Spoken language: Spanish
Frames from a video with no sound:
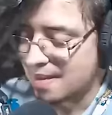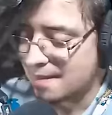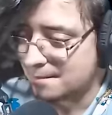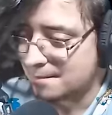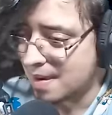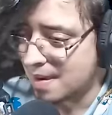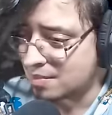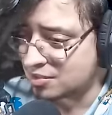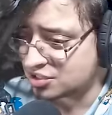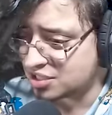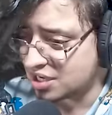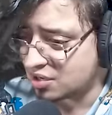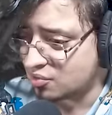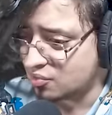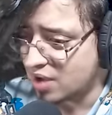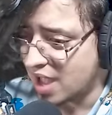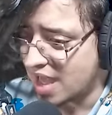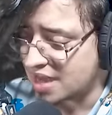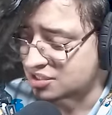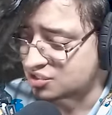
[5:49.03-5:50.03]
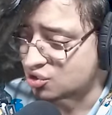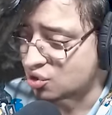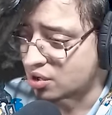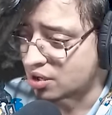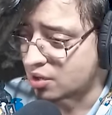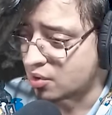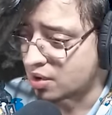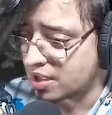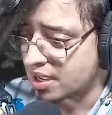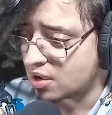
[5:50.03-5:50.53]
Vamos a jugar, yo
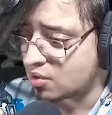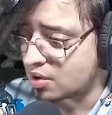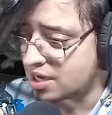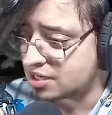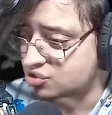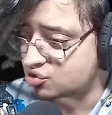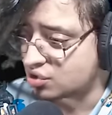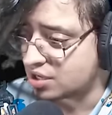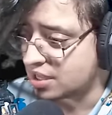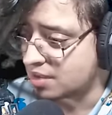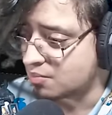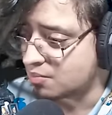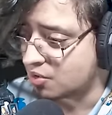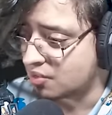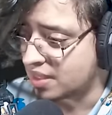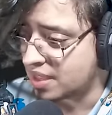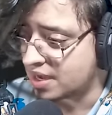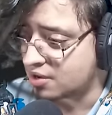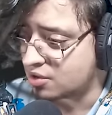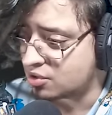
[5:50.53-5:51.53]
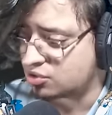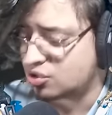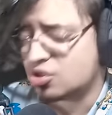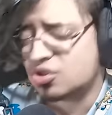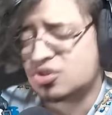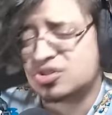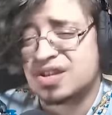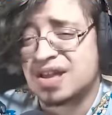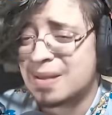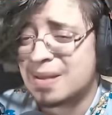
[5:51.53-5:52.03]
creo que con el Sonic moderno
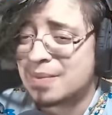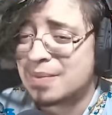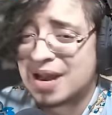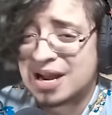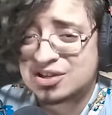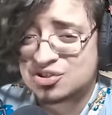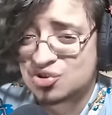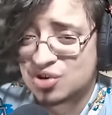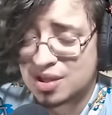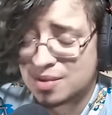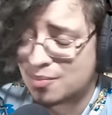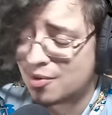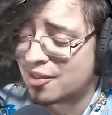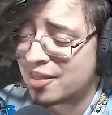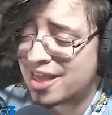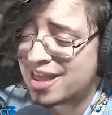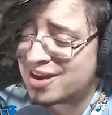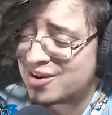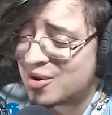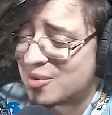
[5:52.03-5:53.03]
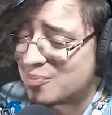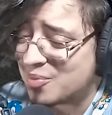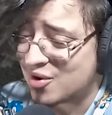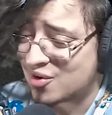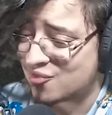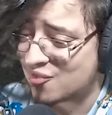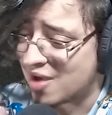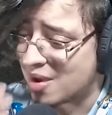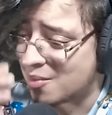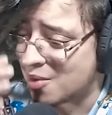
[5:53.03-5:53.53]
Todos quieren ver al Sonic moderno, por
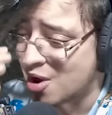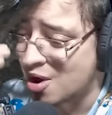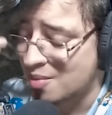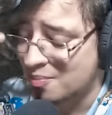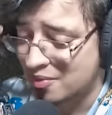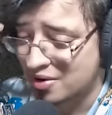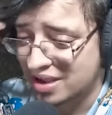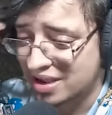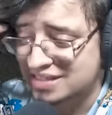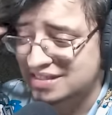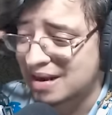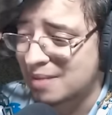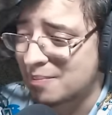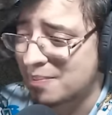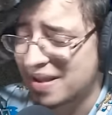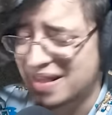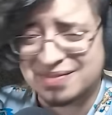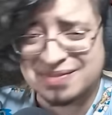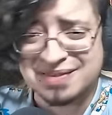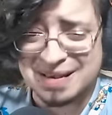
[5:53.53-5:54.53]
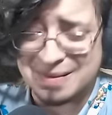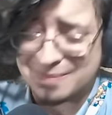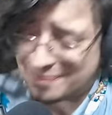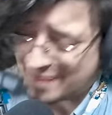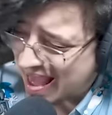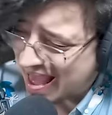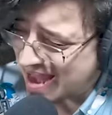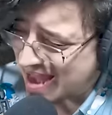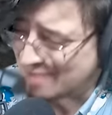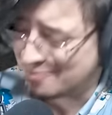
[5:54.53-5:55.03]
favor Porque es el
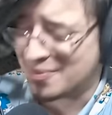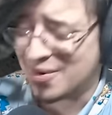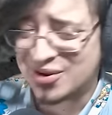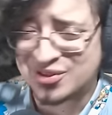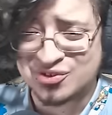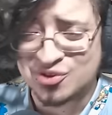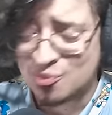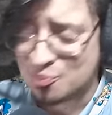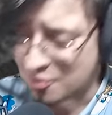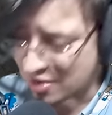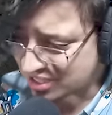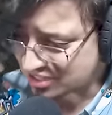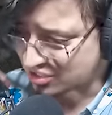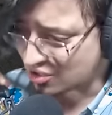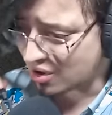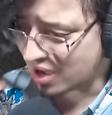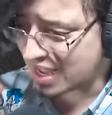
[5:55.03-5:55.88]
principal, por supuesto que